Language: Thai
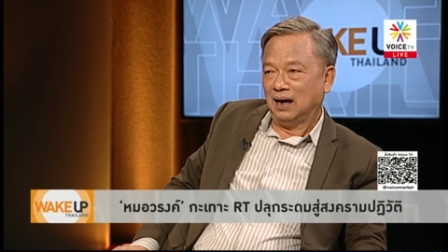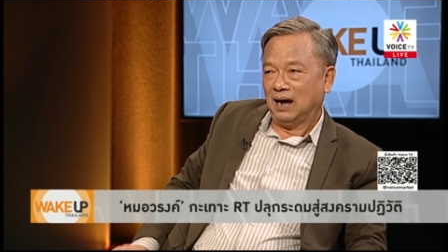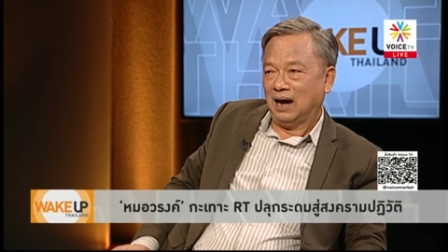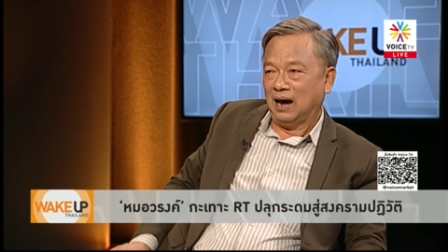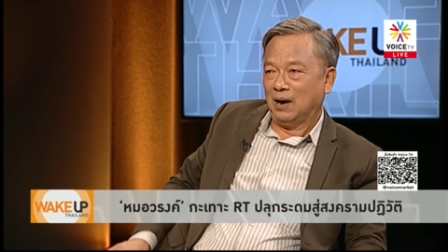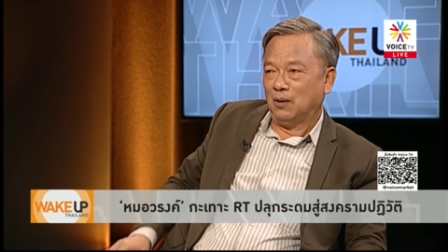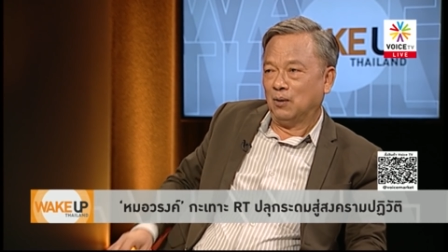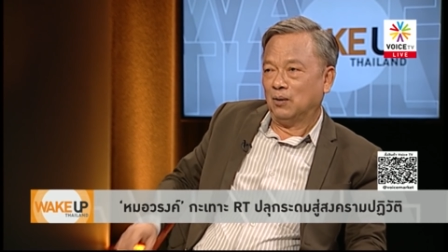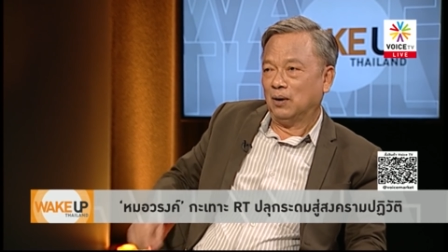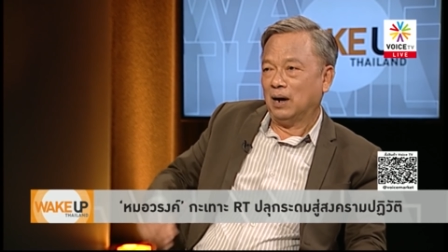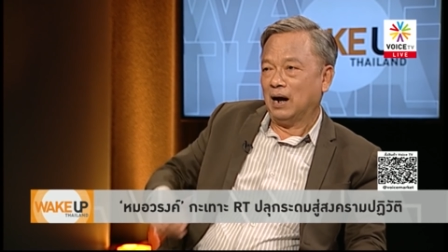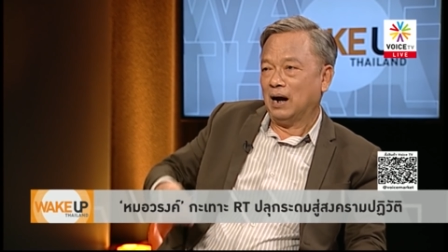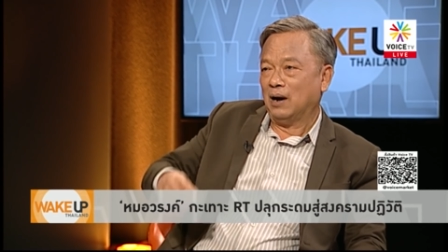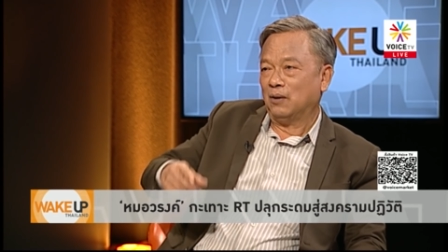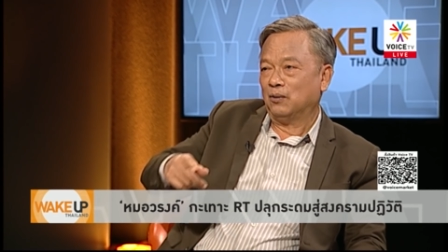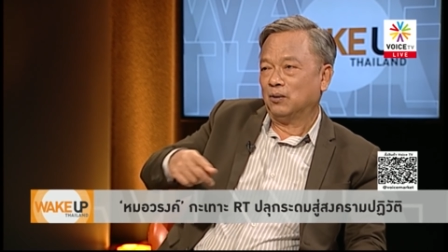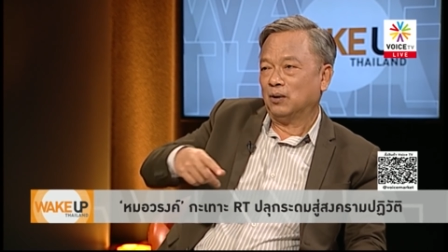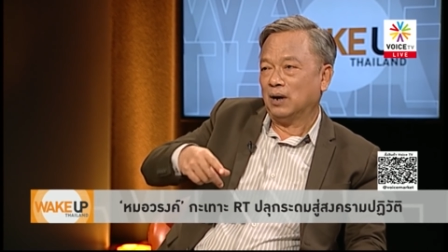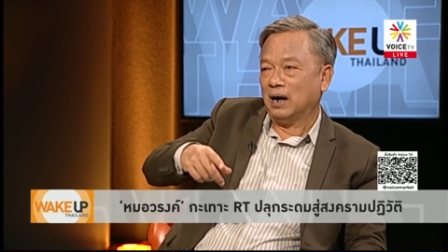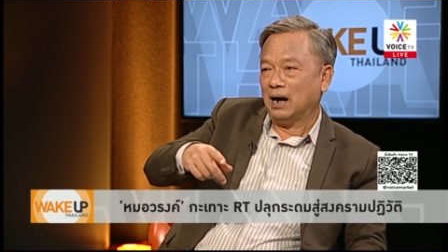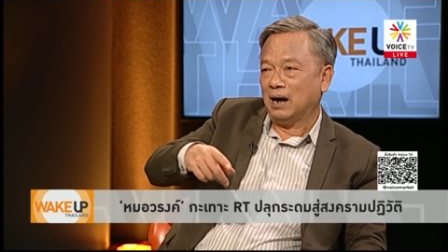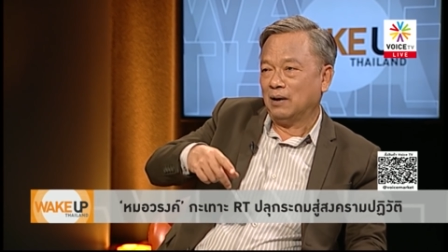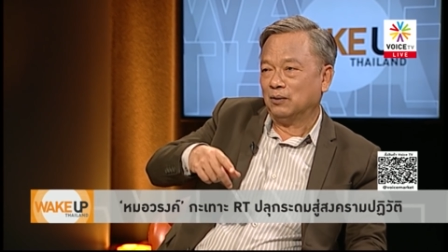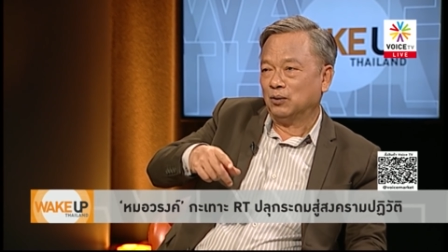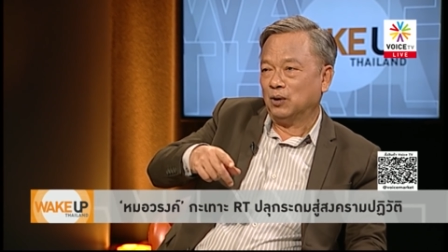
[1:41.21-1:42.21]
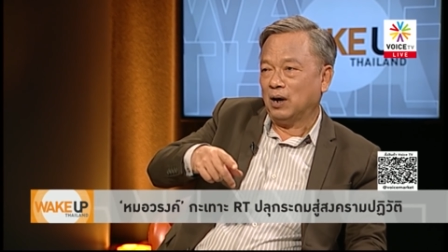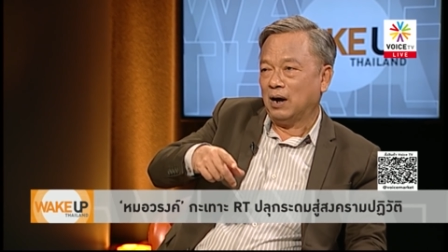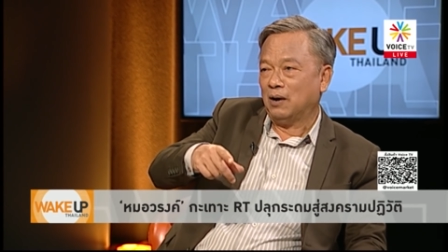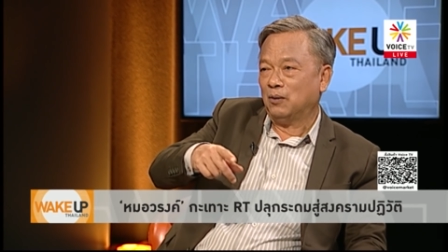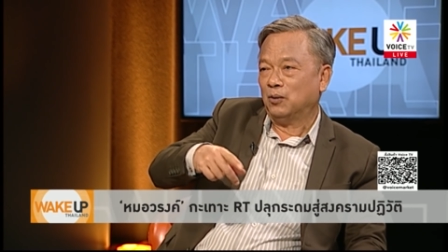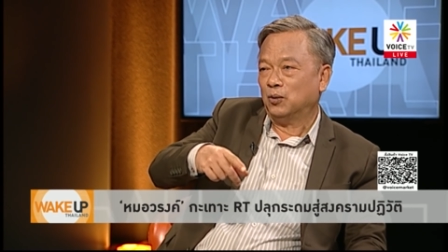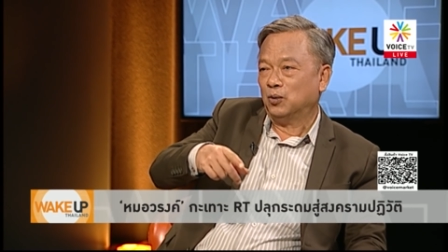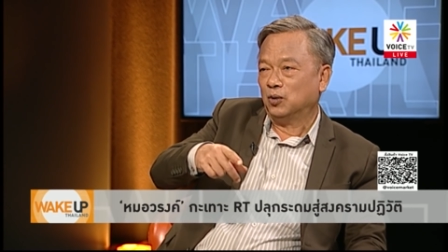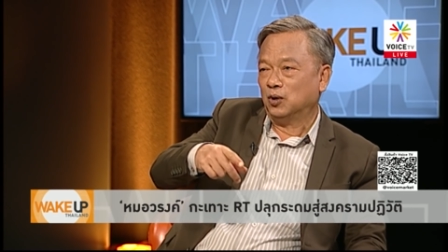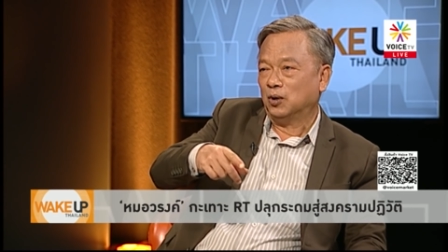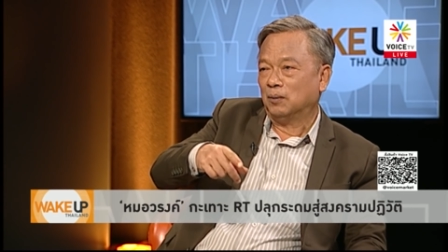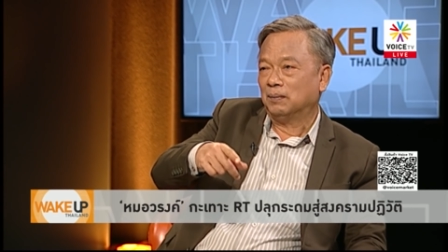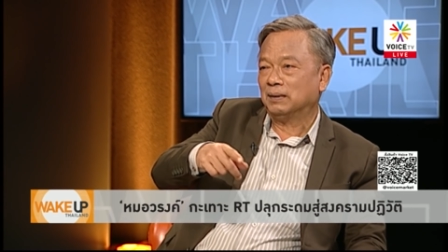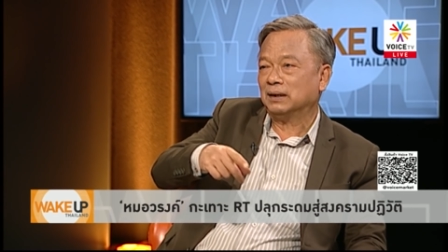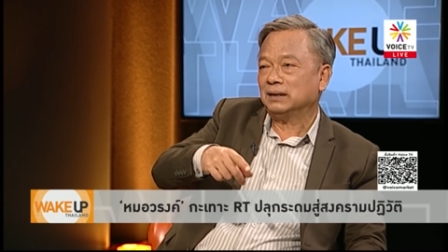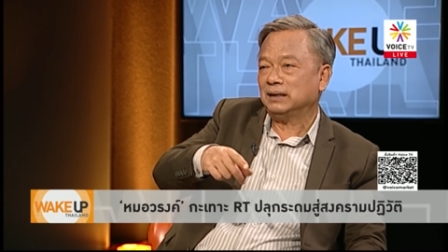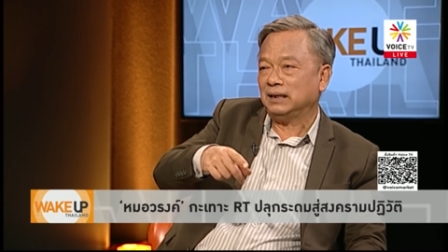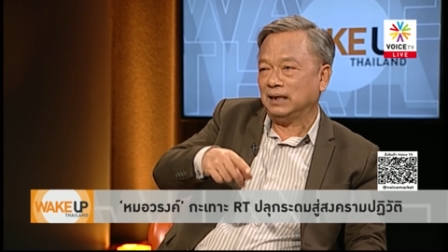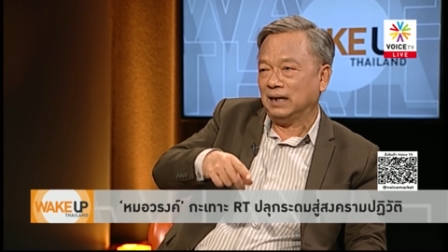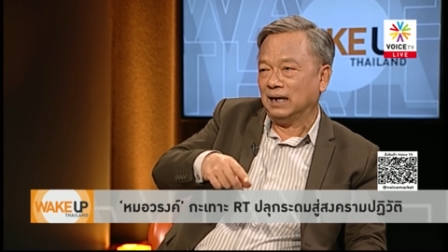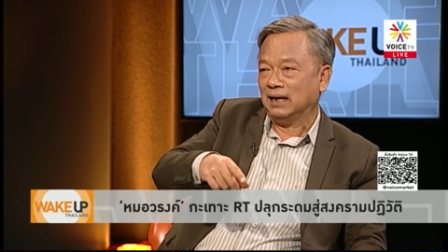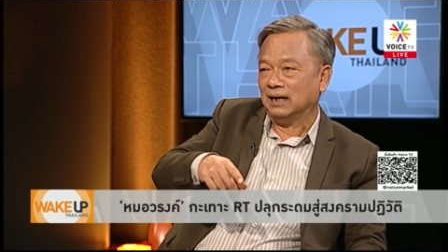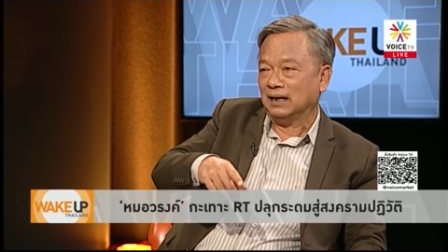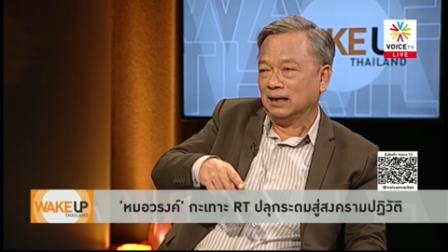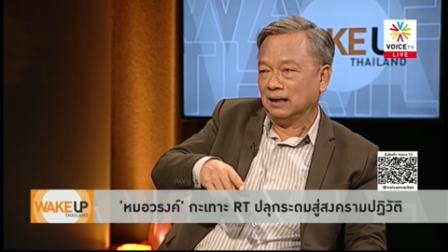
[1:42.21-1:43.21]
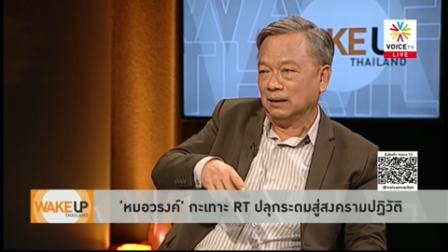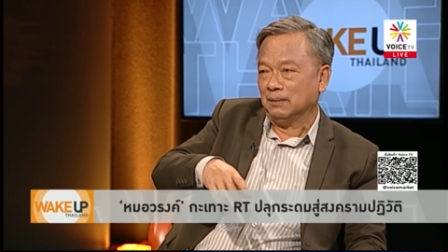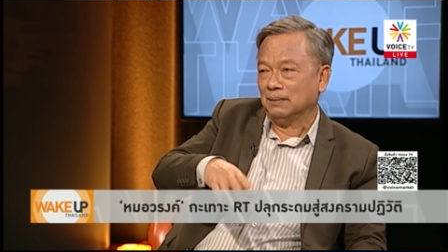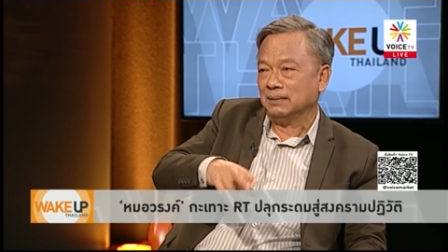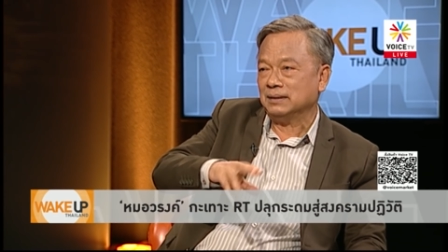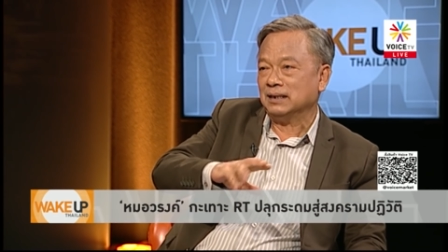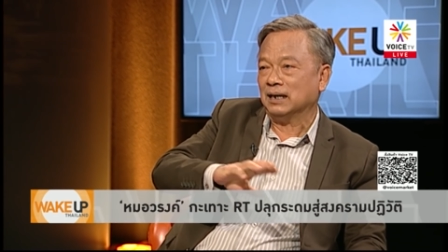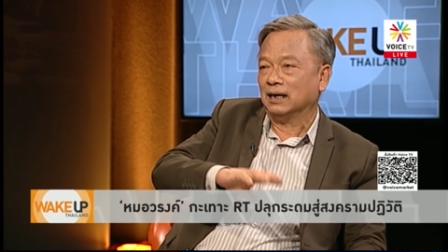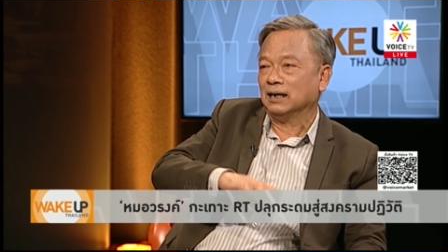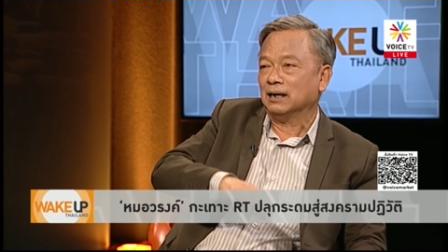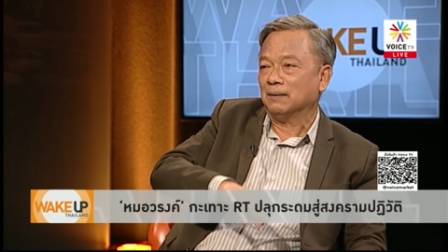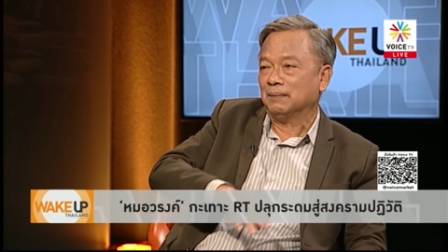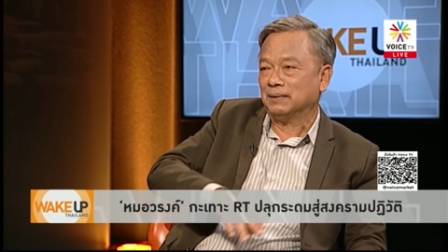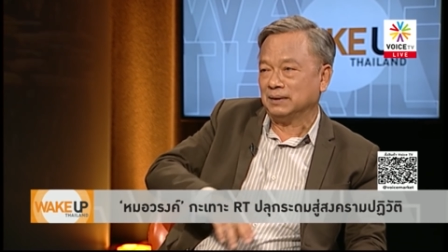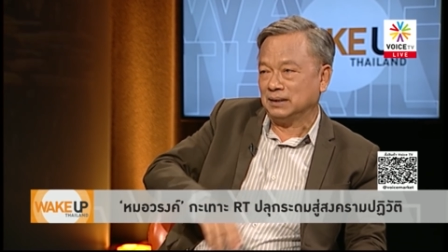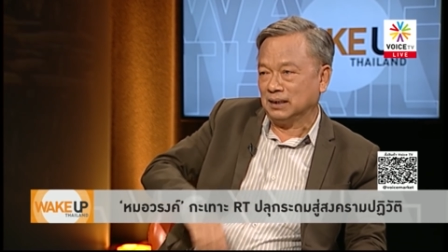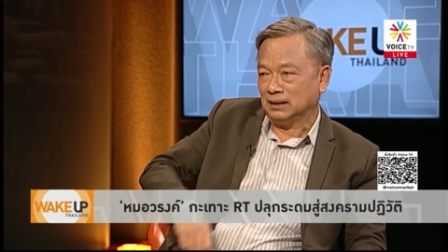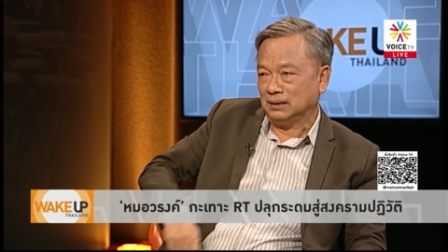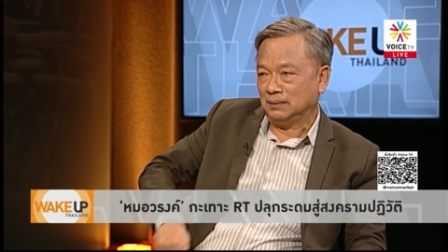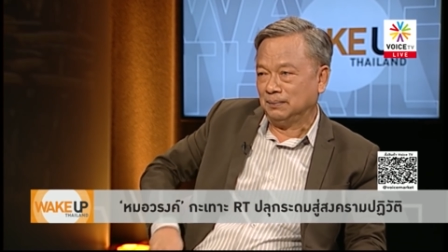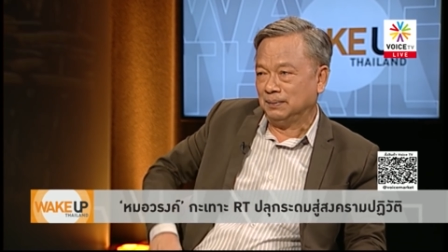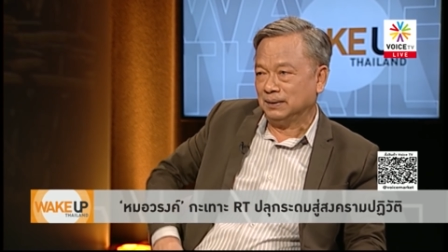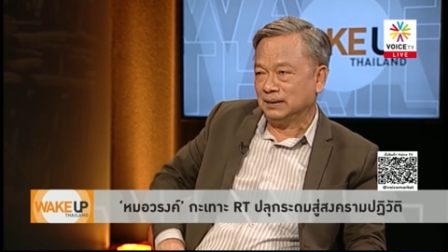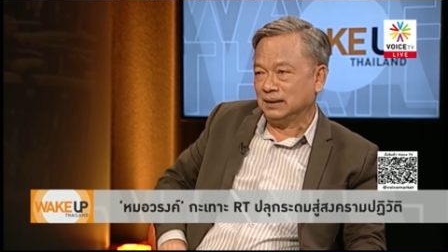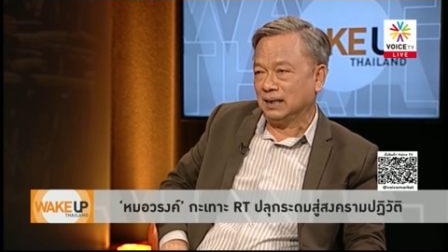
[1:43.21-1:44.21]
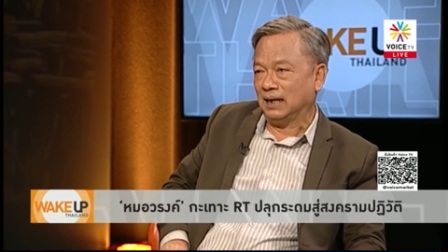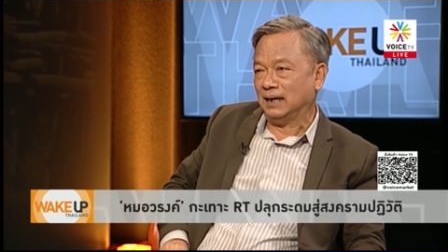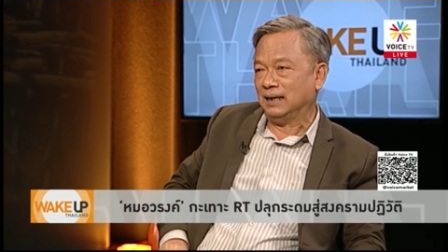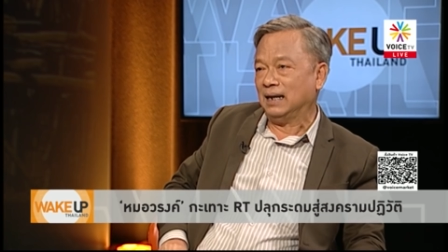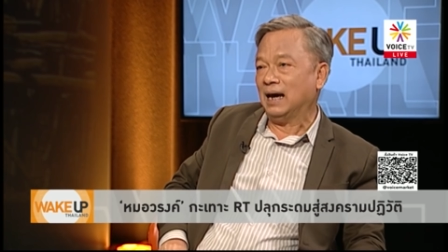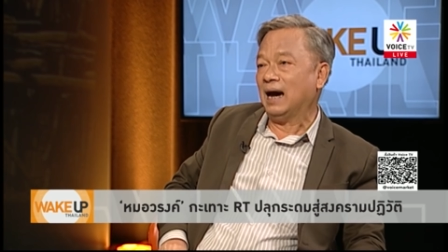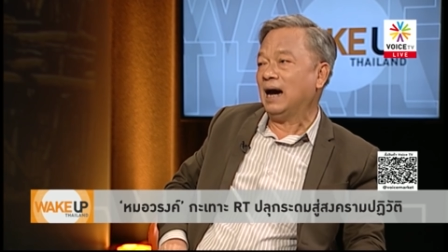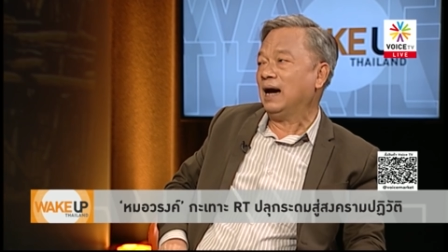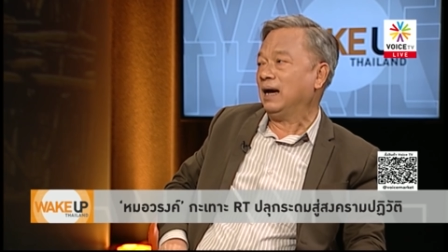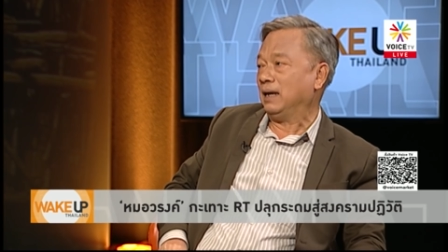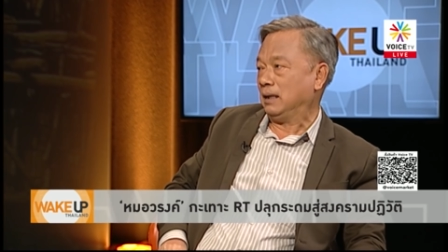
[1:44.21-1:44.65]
เอาเอาเอาเอาอุดมคติอันนั้นมาใช้กับประชาธิปไตยได้